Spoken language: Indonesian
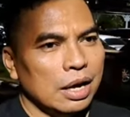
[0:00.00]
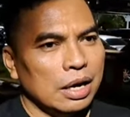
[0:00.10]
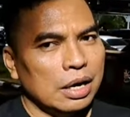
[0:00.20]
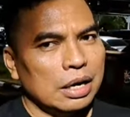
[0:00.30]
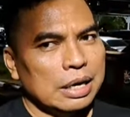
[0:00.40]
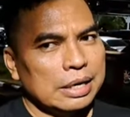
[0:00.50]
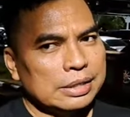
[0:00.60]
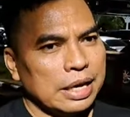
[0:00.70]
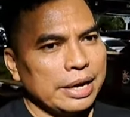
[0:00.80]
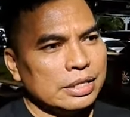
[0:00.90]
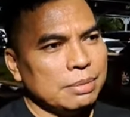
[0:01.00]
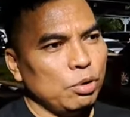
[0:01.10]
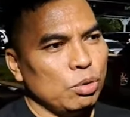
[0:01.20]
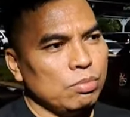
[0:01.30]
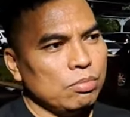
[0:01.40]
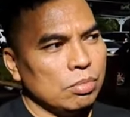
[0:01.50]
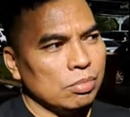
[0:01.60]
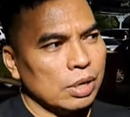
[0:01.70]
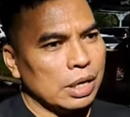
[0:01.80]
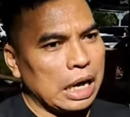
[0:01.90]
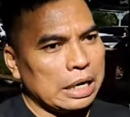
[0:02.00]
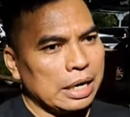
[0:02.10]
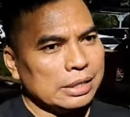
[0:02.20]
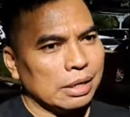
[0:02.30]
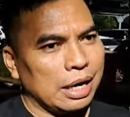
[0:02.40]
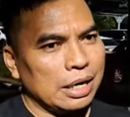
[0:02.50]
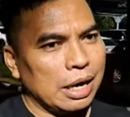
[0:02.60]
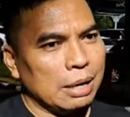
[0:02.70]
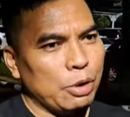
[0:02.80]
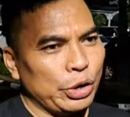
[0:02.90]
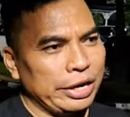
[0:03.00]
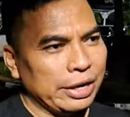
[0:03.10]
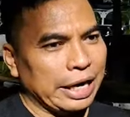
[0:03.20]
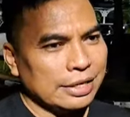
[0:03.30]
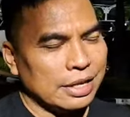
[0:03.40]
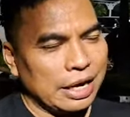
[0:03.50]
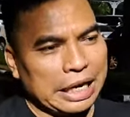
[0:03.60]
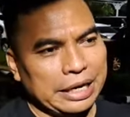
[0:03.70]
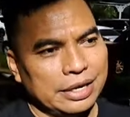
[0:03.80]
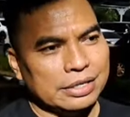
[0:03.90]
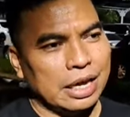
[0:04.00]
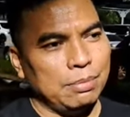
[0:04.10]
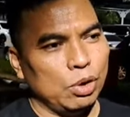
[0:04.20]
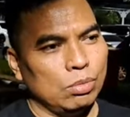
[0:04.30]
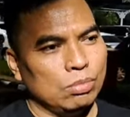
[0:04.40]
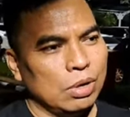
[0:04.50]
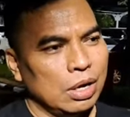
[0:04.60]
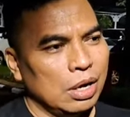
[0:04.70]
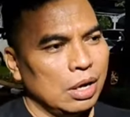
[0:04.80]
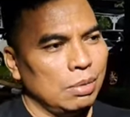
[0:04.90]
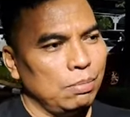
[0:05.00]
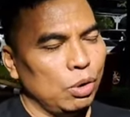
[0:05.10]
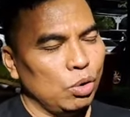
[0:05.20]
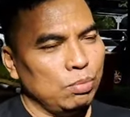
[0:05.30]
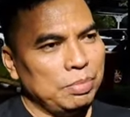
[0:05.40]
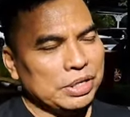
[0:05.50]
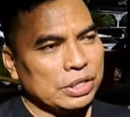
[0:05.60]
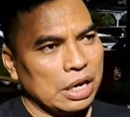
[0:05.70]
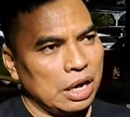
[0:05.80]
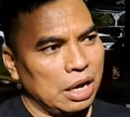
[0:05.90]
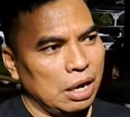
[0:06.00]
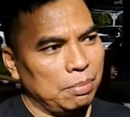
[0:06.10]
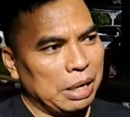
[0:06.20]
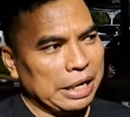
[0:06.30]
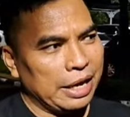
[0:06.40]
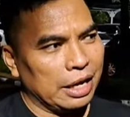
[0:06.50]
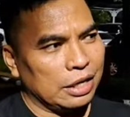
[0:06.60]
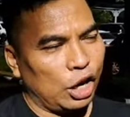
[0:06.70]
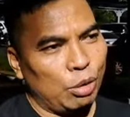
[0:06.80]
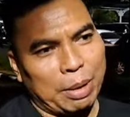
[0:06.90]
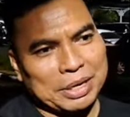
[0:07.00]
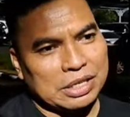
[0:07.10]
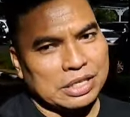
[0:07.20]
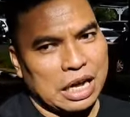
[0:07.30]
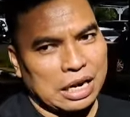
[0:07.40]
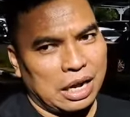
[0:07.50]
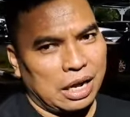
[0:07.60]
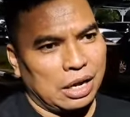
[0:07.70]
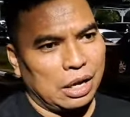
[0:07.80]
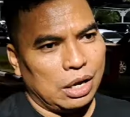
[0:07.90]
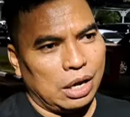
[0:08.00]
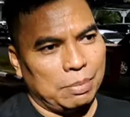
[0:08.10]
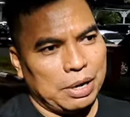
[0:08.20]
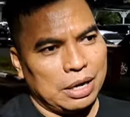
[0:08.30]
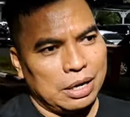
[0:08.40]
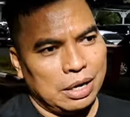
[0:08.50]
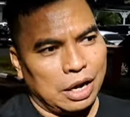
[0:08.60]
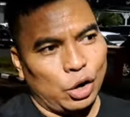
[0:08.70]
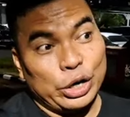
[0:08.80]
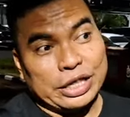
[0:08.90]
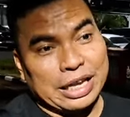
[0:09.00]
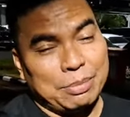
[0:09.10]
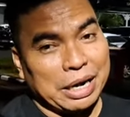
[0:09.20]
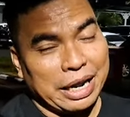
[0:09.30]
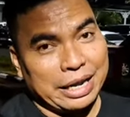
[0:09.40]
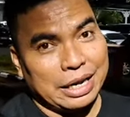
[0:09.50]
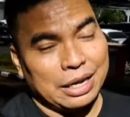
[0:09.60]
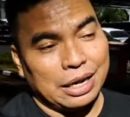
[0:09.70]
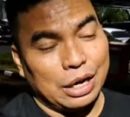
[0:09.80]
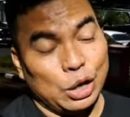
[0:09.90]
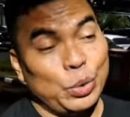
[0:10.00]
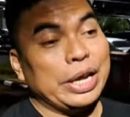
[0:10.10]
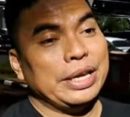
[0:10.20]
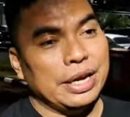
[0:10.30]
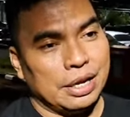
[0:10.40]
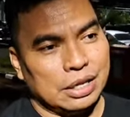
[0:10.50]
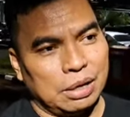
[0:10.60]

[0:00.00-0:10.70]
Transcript: Eh, saya sih belum karena karena kan baru rilis hari ini, saya belum belum bisa melihat kalau memang secara apa kalau ditanya mengenai duetnya.